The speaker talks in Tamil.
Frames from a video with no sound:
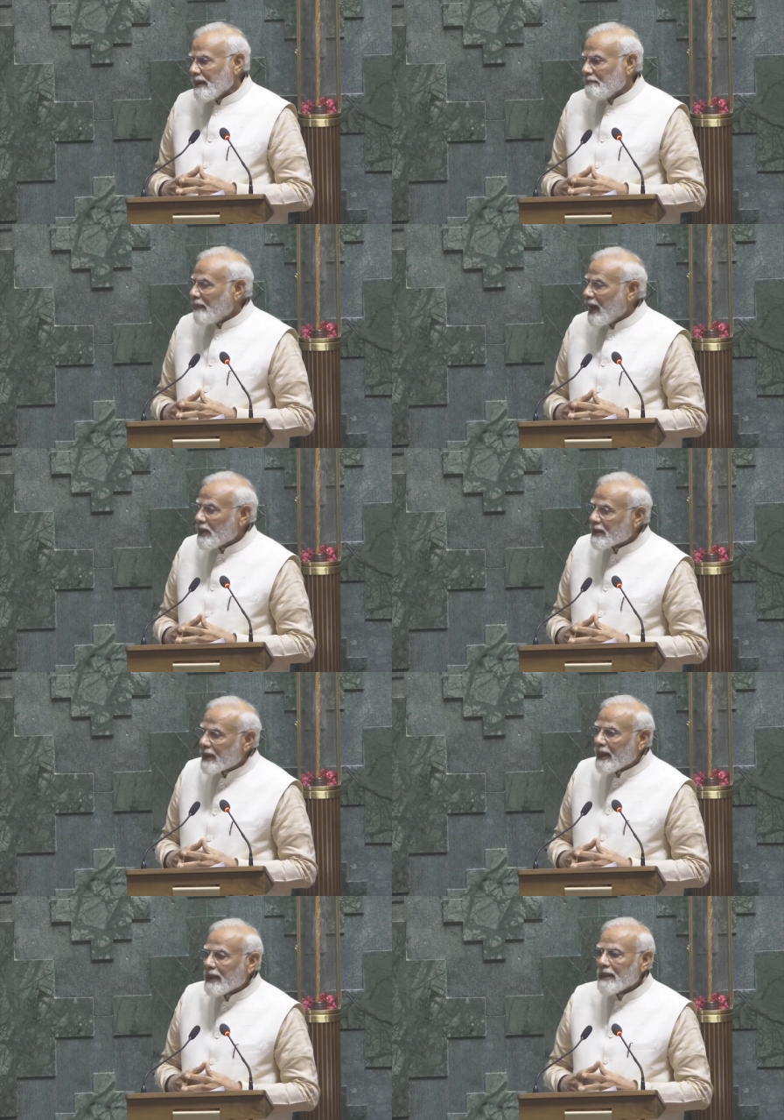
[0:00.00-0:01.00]
நான் இவை
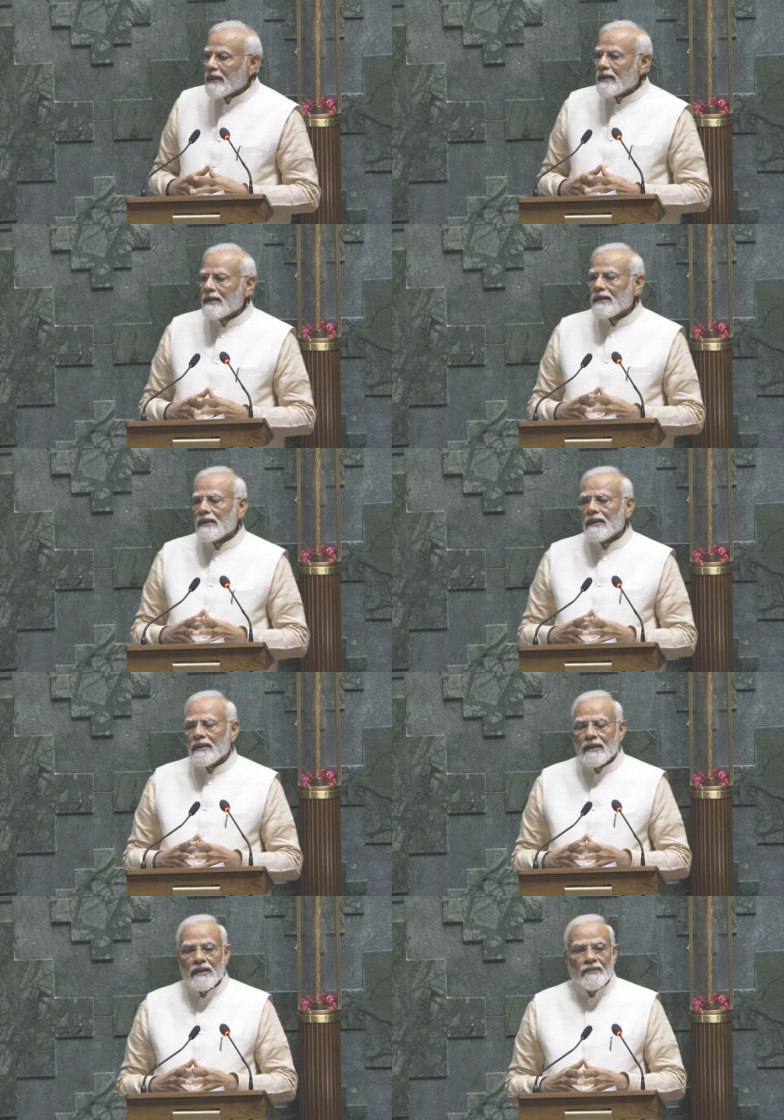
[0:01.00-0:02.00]
பற்றி
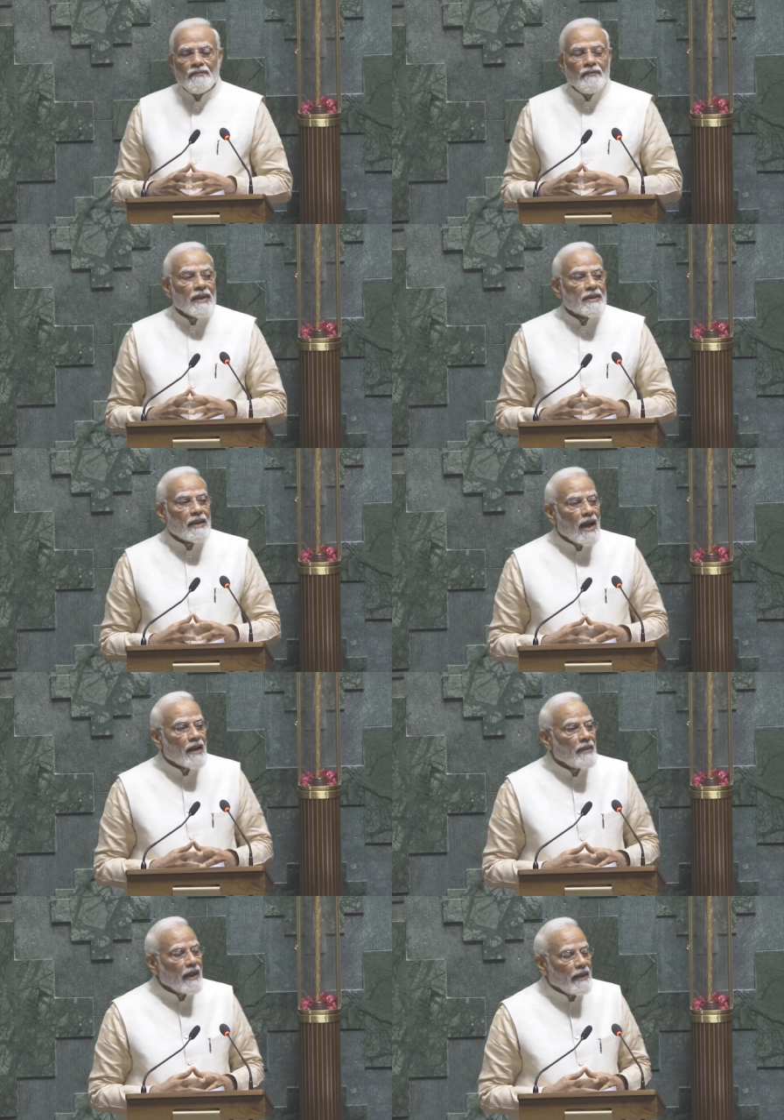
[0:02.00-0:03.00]

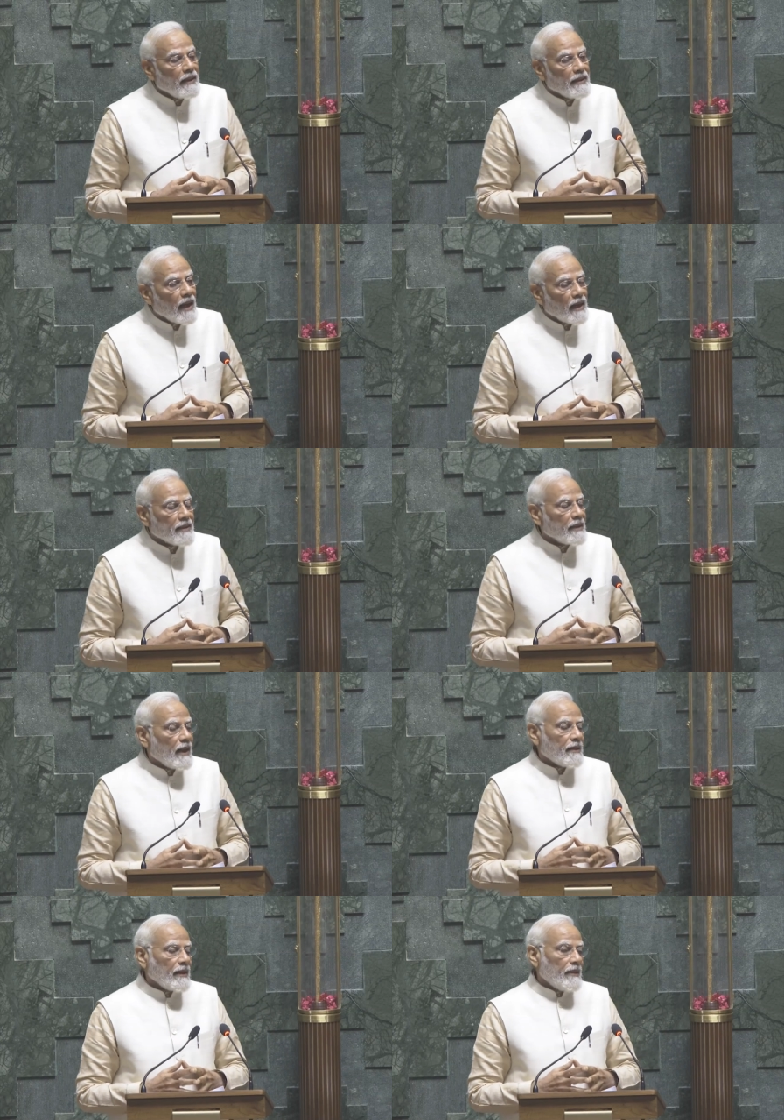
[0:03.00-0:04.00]
ஆழமாக இங்கே பேச
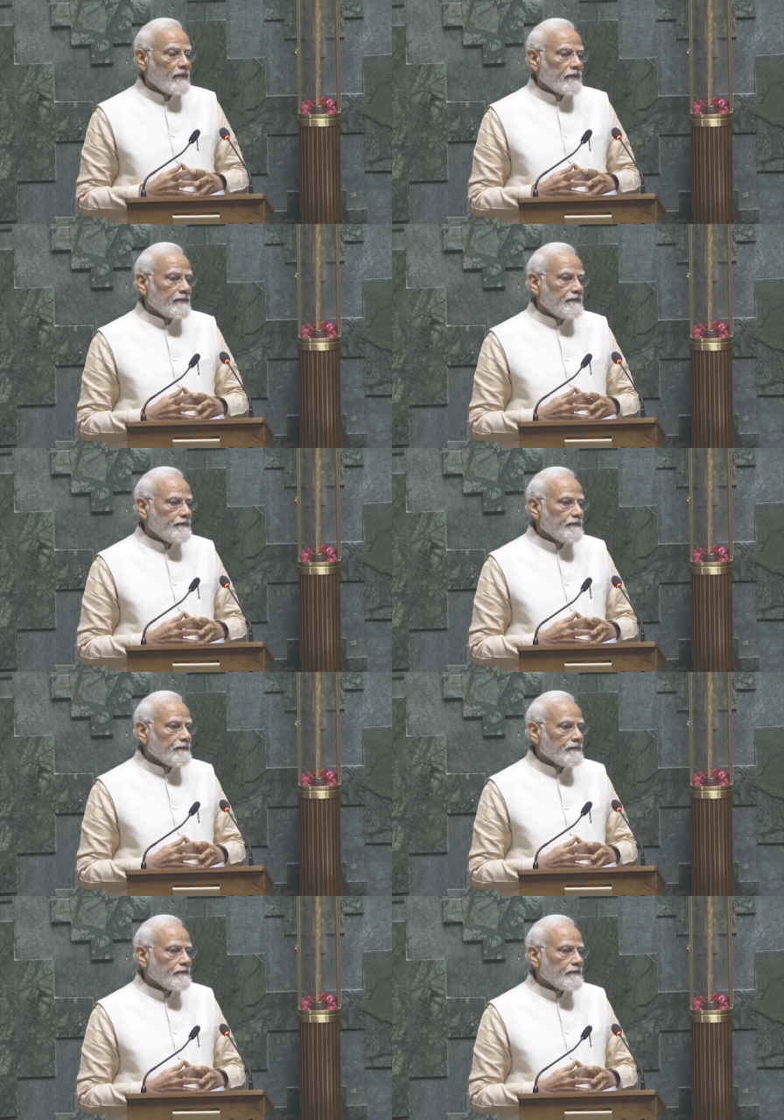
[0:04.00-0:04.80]
விரும்பவில்லை